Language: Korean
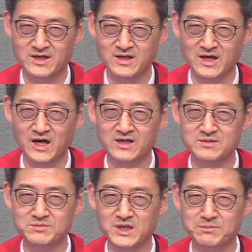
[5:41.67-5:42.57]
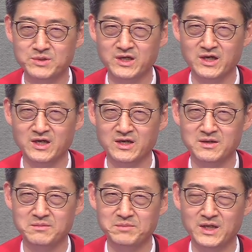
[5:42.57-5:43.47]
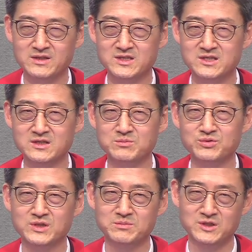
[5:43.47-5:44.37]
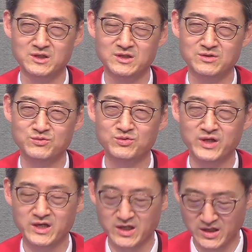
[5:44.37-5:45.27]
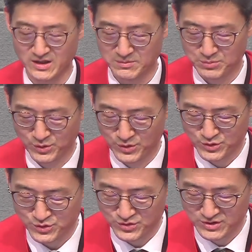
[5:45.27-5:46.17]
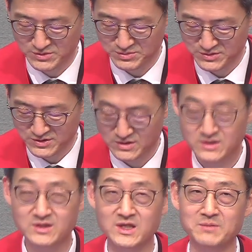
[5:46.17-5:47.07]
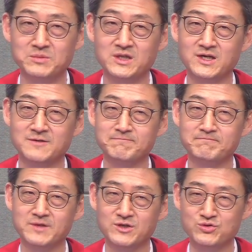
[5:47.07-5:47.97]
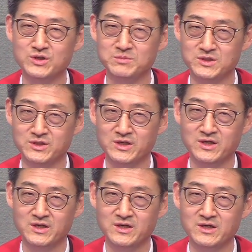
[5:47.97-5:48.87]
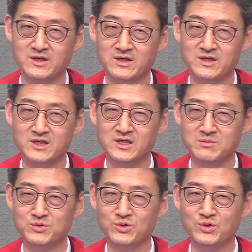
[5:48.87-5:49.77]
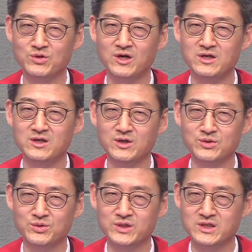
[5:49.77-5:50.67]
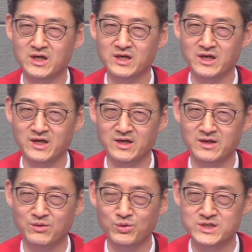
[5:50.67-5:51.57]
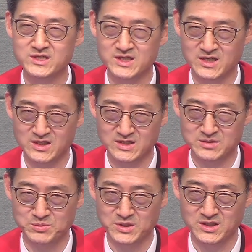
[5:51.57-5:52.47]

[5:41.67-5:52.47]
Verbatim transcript: 아름답게 받으시는 분임을 우리에게 보여주는 듯합니다. 예수님은 힘으로 권력으로 이 땅에 오시지 않았습니다.